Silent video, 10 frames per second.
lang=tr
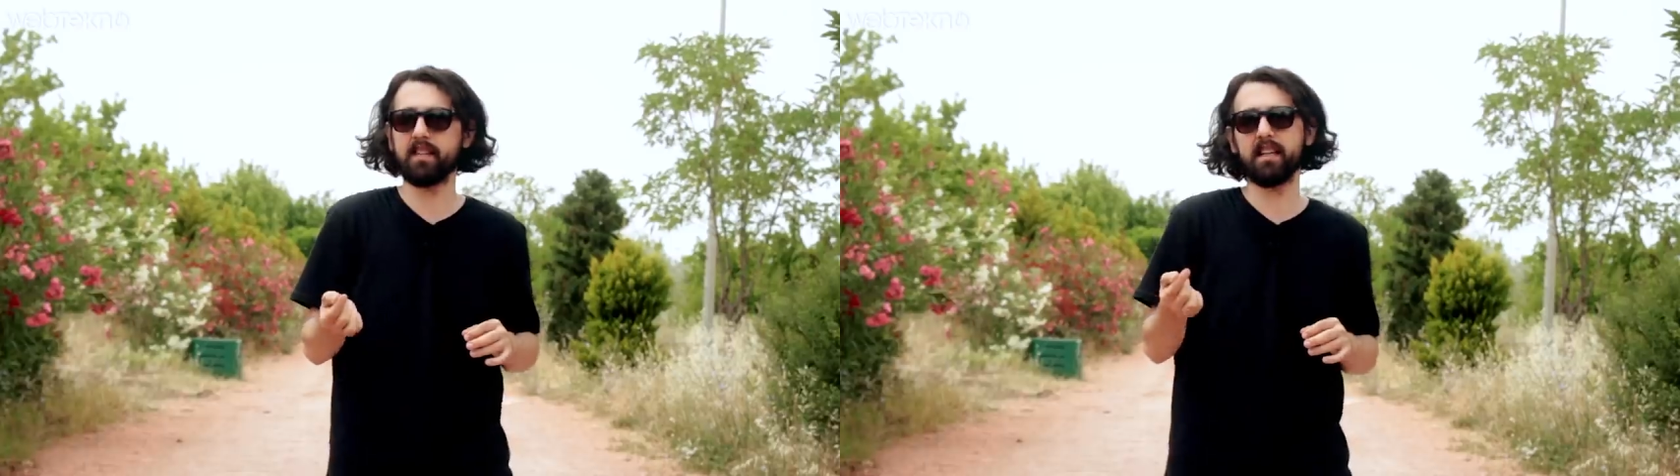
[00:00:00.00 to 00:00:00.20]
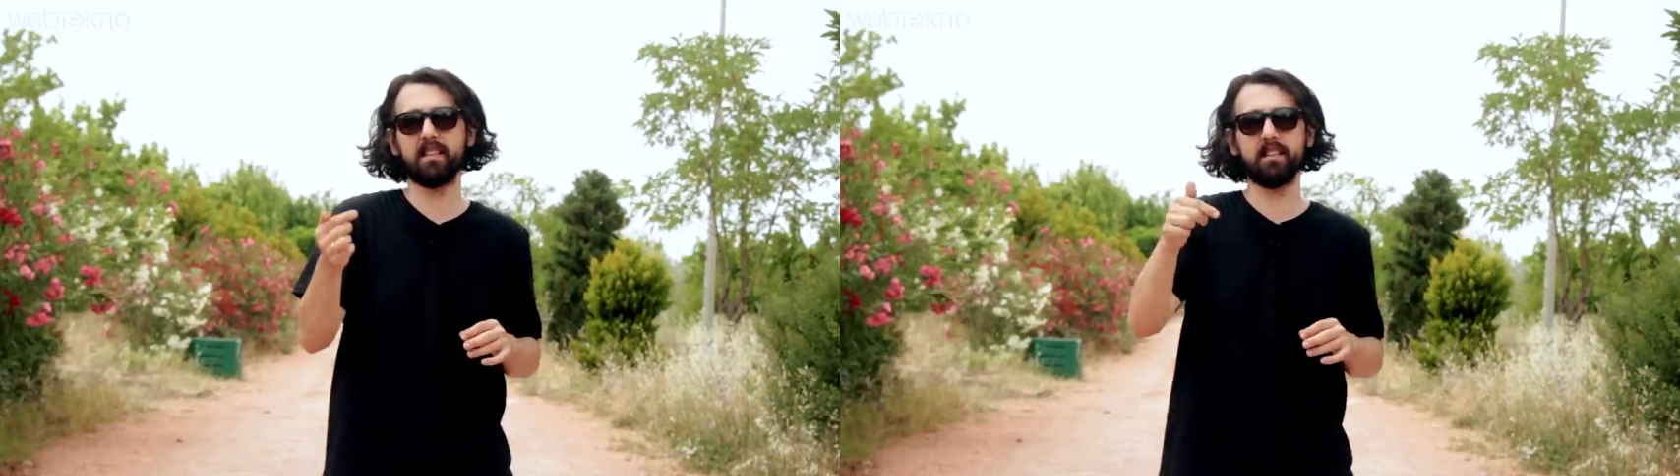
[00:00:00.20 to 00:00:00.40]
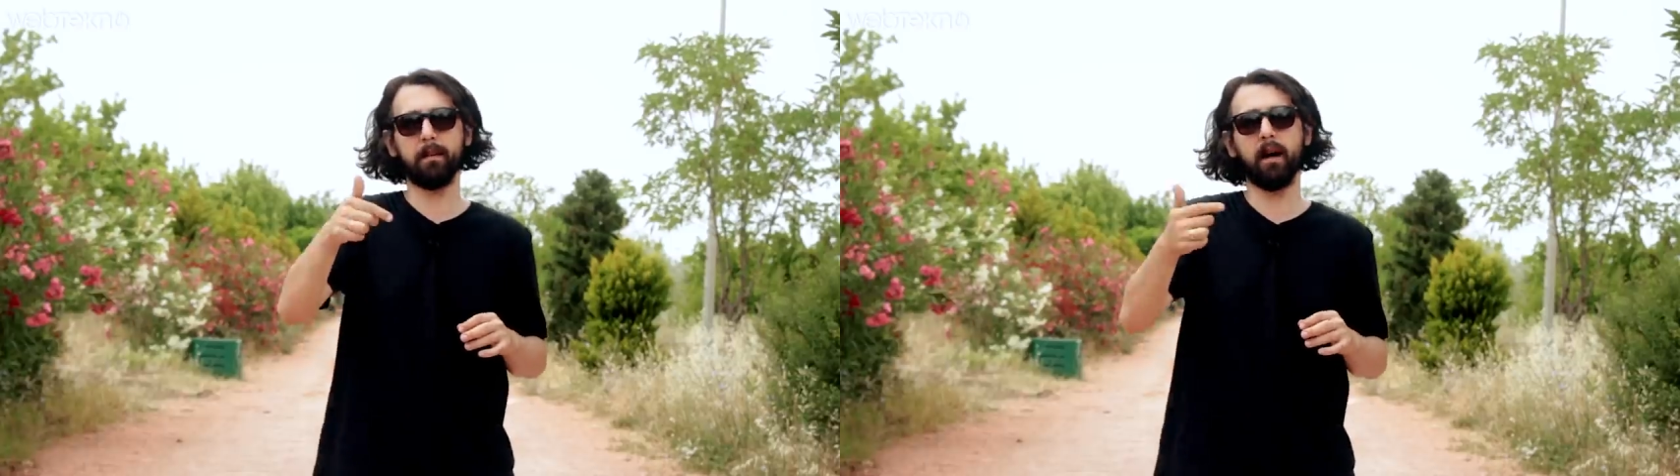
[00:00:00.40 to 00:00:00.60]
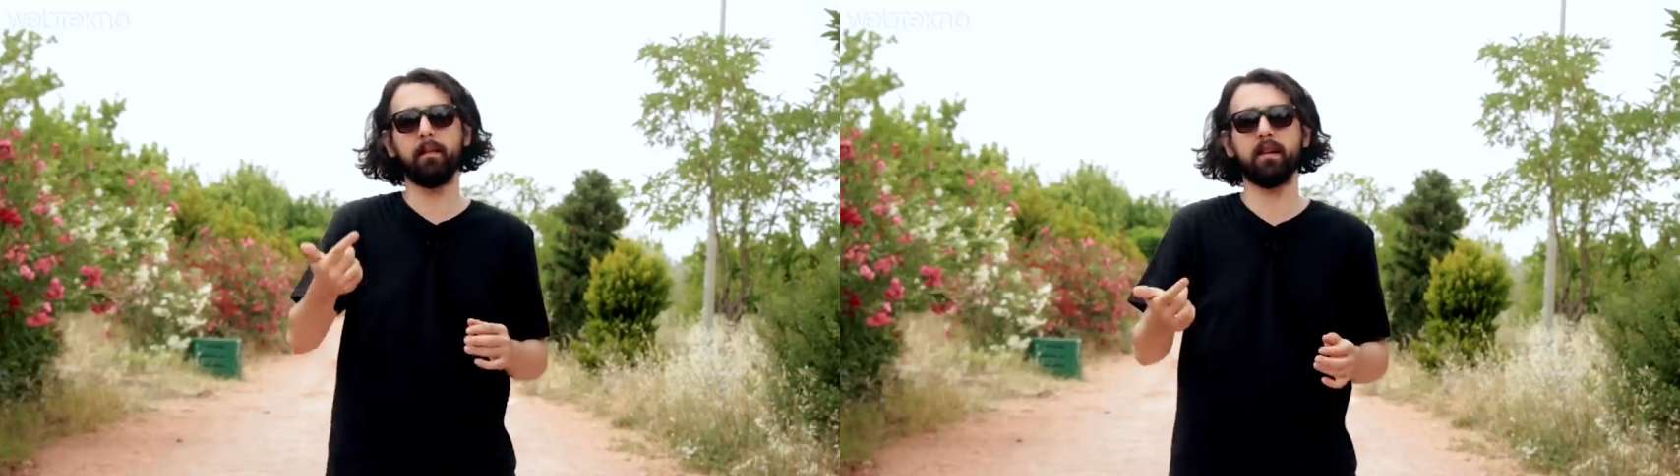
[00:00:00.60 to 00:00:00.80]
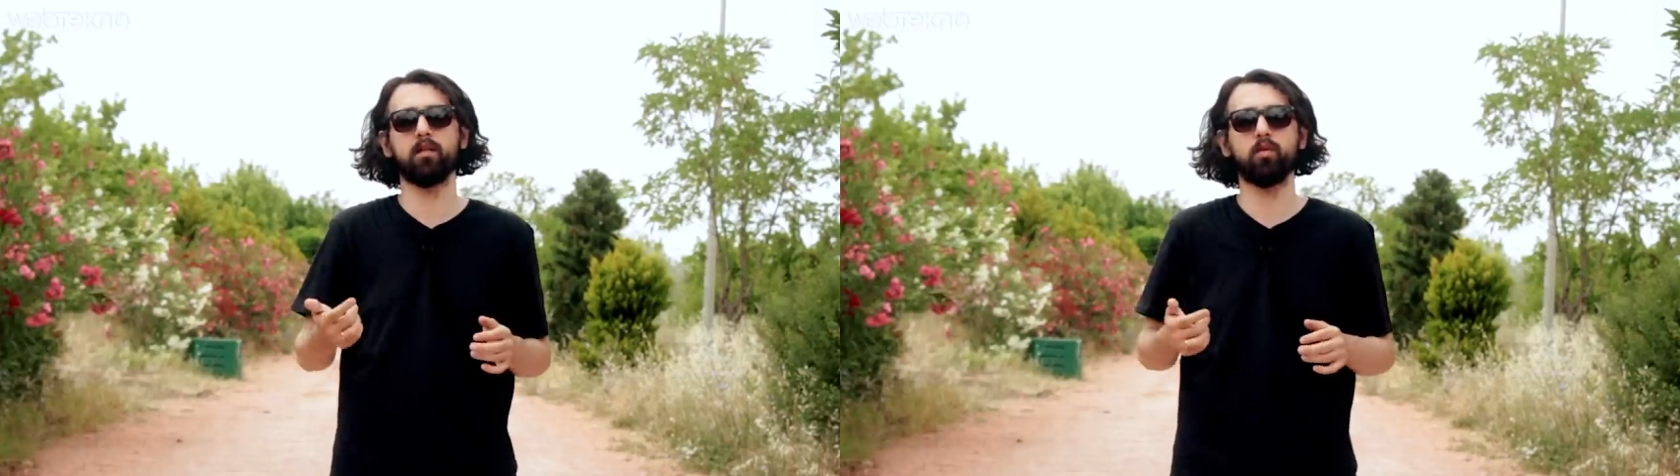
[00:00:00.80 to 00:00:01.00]
isterseniz
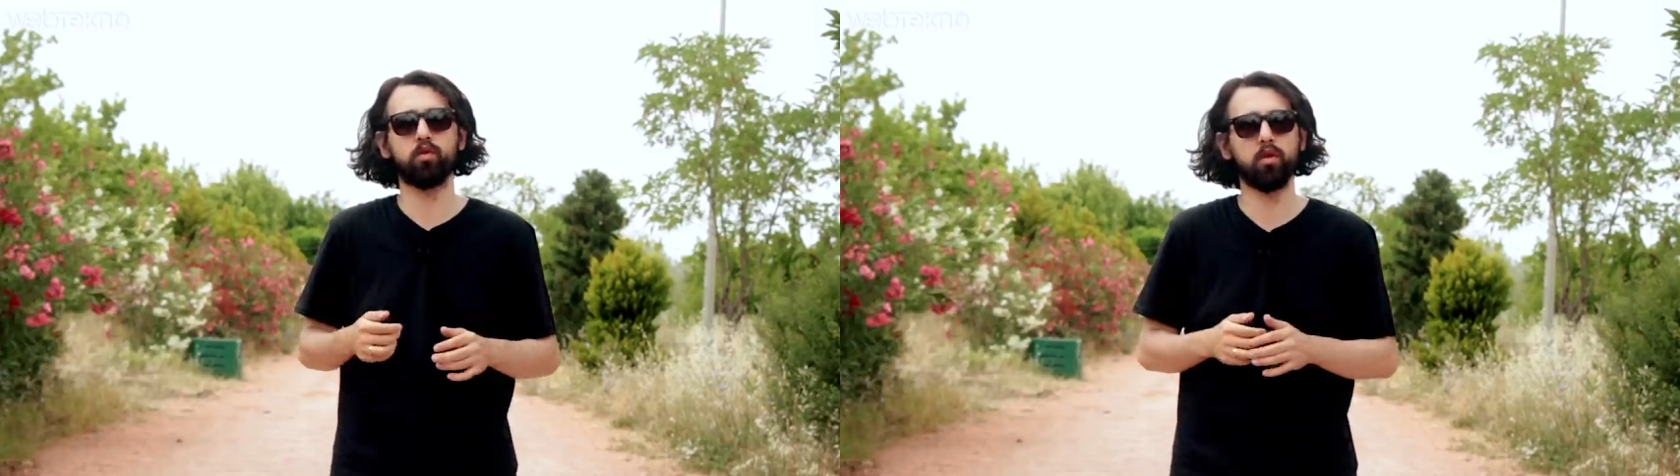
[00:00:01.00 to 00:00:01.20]
parmağınızın